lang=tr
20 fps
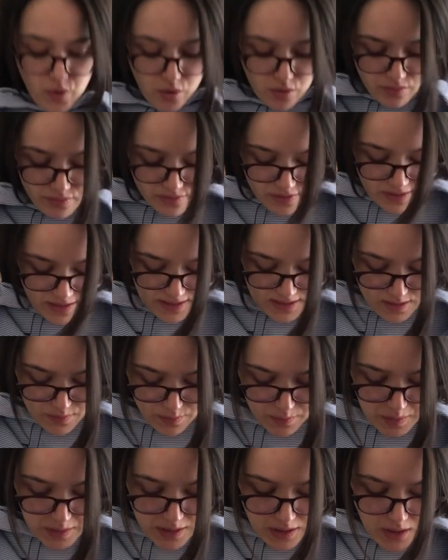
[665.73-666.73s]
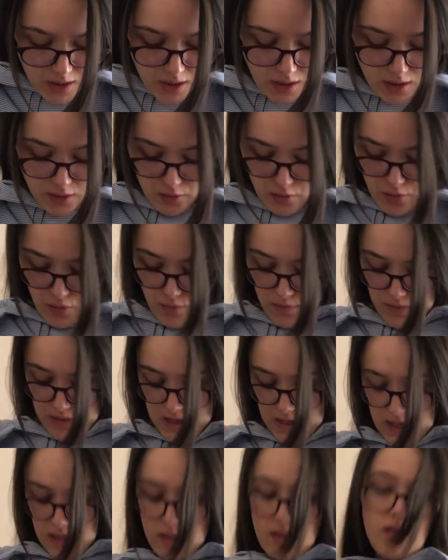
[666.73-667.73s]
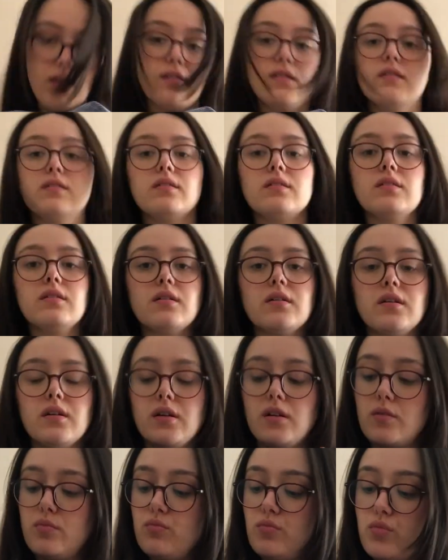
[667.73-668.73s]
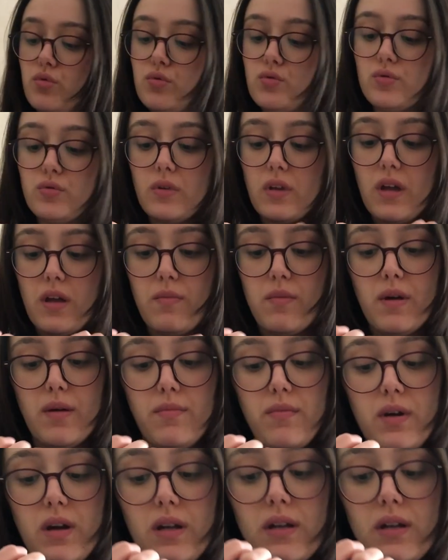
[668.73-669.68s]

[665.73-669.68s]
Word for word: boyfriend bir gömlek. Bunun hemen